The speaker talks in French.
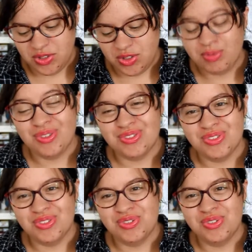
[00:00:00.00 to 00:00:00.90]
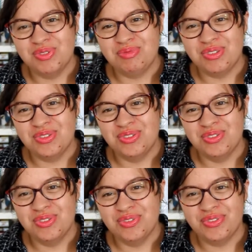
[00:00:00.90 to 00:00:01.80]
je pense que juste pour
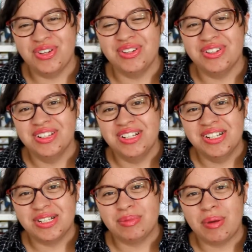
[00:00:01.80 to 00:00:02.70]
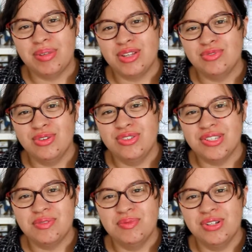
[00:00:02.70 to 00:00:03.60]
le, fun, j'aimerais bien
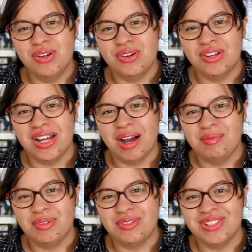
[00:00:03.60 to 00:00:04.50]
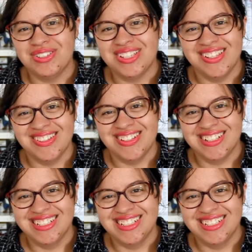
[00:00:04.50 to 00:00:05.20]
dualiser une Molly en colère pour voir ce que ça donne.